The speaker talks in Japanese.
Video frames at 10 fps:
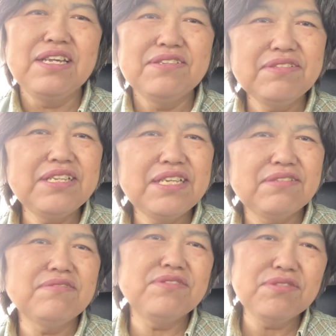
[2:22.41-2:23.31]
それでね、
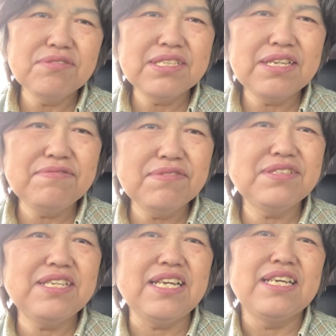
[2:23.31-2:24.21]
その挑戦を
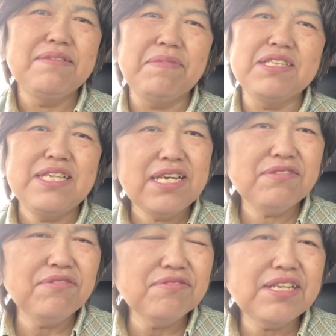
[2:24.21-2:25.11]
して、まあ、成
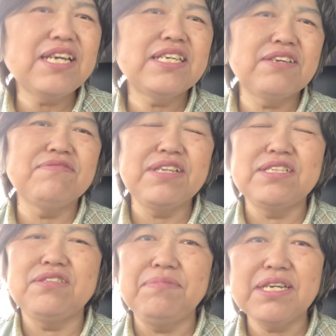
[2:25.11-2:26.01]
功体験を
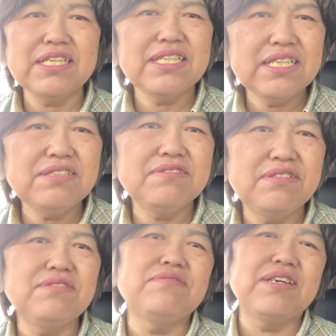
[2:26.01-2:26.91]
ね、積み重ね
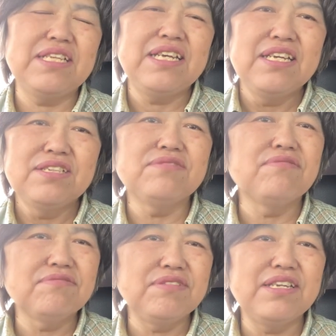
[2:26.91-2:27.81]
るっていうのがね、す
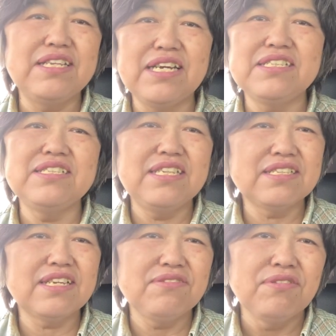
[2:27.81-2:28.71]
ごくね、大事で
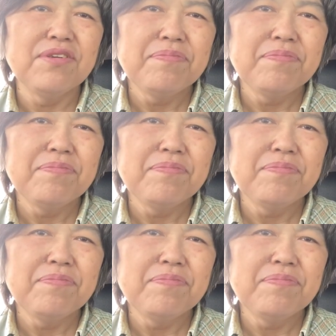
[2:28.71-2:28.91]
すけど、